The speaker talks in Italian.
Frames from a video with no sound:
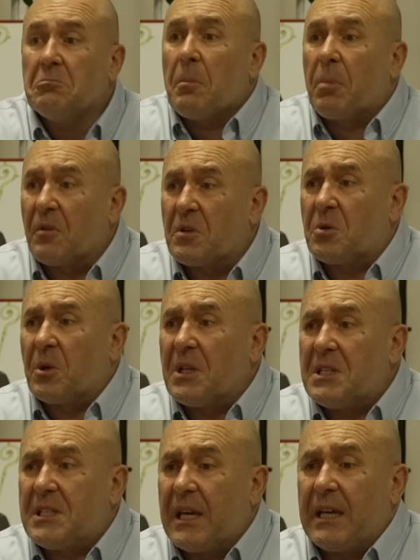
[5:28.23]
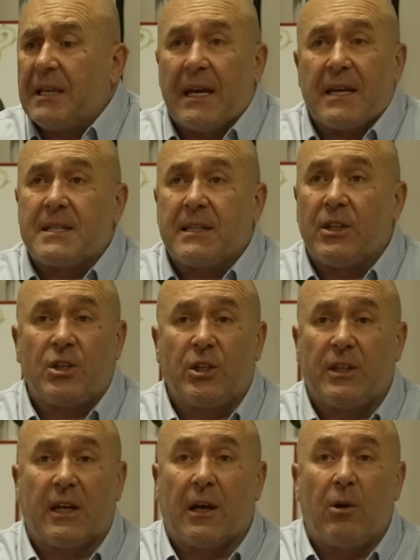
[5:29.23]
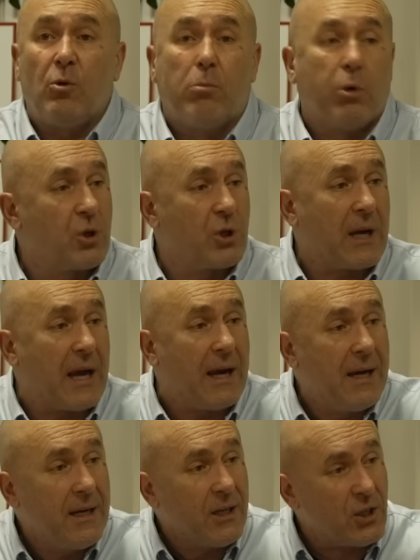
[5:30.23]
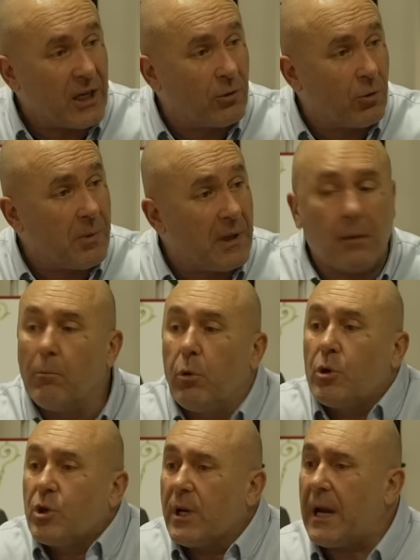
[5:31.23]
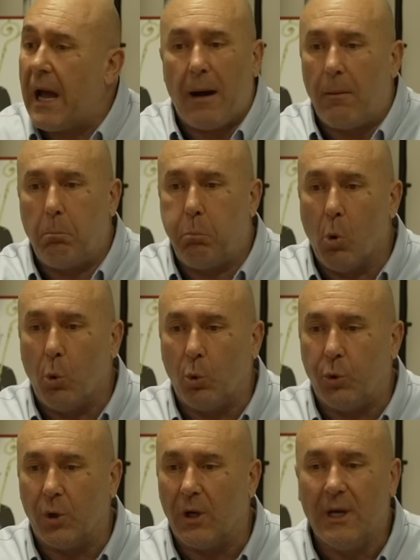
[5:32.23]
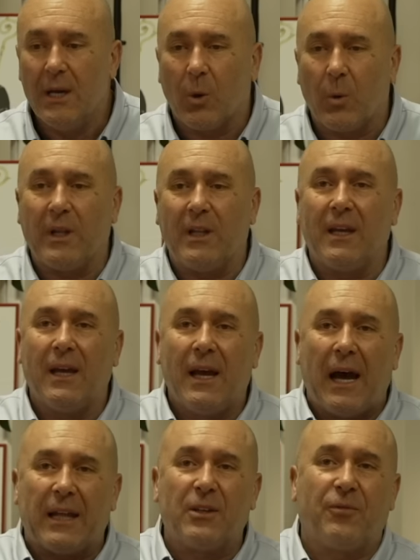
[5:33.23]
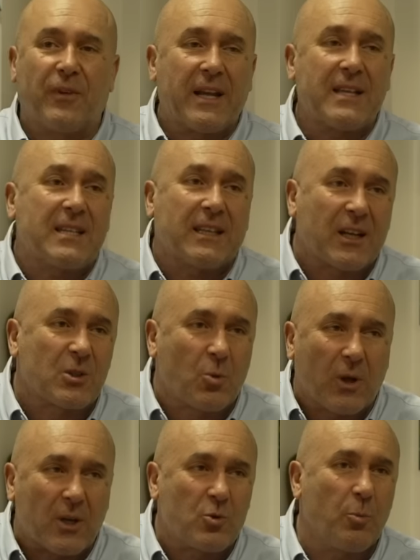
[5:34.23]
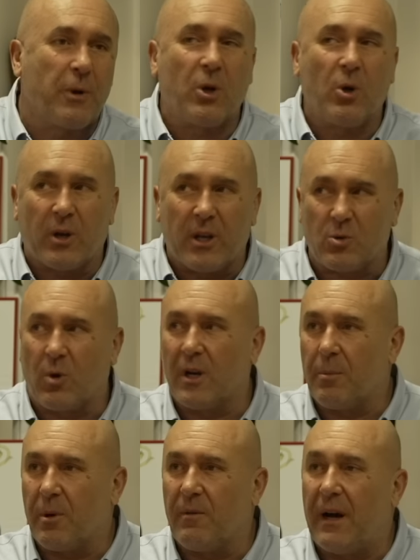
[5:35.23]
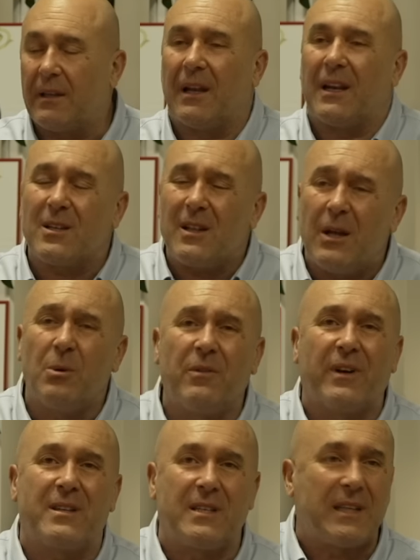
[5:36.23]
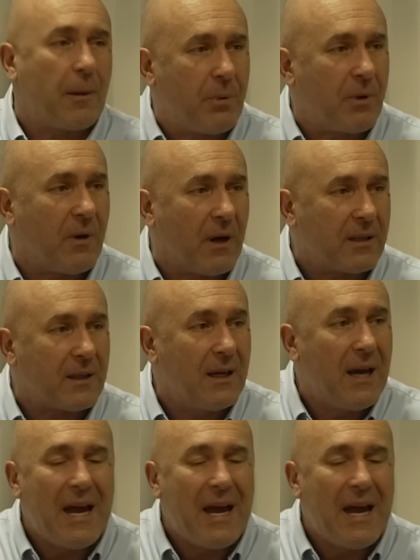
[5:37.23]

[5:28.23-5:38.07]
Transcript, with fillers: professore insegna, se decide che lui boccerà 100.000, boccerà, punto. Quindi, a differenza della scuola superiore, le scuole private, le, le università private